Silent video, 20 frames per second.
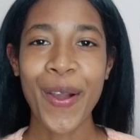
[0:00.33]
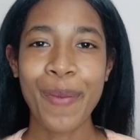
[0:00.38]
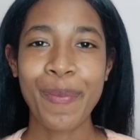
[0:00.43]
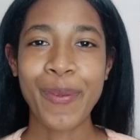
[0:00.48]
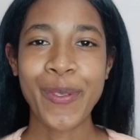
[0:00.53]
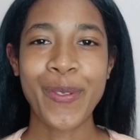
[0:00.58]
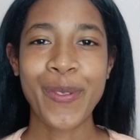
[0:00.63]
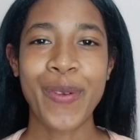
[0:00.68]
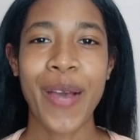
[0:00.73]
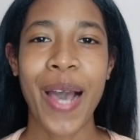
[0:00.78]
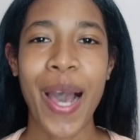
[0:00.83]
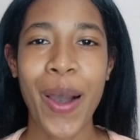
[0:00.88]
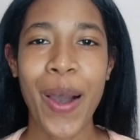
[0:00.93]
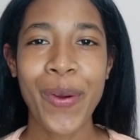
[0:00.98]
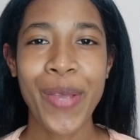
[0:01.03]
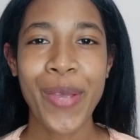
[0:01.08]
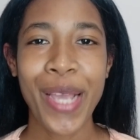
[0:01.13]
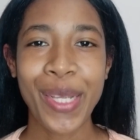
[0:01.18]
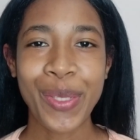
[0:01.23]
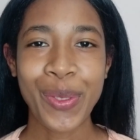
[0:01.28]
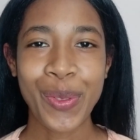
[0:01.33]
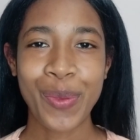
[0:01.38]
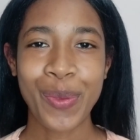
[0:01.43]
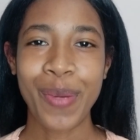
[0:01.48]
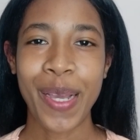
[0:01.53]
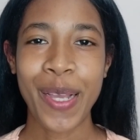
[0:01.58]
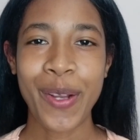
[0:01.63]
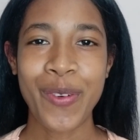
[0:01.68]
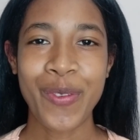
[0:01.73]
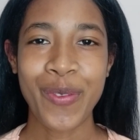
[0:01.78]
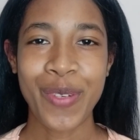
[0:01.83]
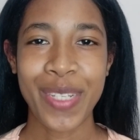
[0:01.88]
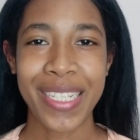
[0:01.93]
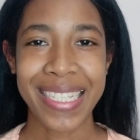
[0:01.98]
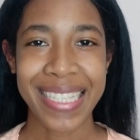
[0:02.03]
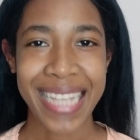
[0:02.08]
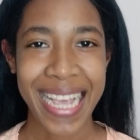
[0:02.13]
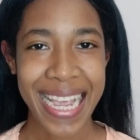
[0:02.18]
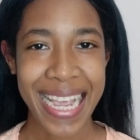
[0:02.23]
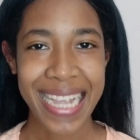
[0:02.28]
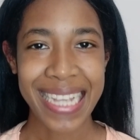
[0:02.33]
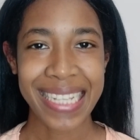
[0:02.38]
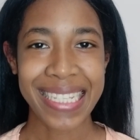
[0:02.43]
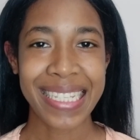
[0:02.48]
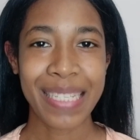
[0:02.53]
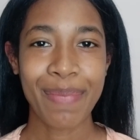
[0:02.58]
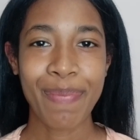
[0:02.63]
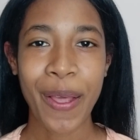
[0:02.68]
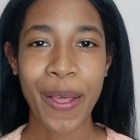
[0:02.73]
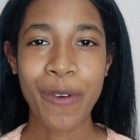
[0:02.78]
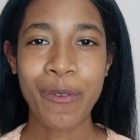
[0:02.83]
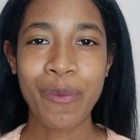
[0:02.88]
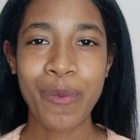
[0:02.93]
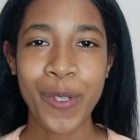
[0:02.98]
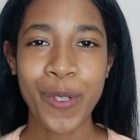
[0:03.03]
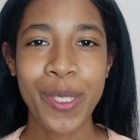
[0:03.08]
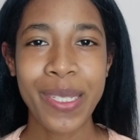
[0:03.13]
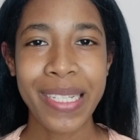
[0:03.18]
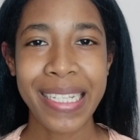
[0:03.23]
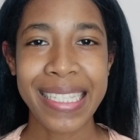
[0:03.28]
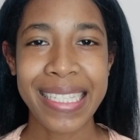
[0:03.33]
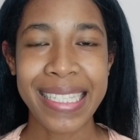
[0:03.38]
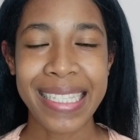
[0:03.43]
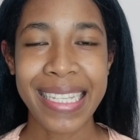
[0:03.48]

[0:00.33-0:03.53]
oi pessoal, e aí tudo bem com vocês? Espero muito que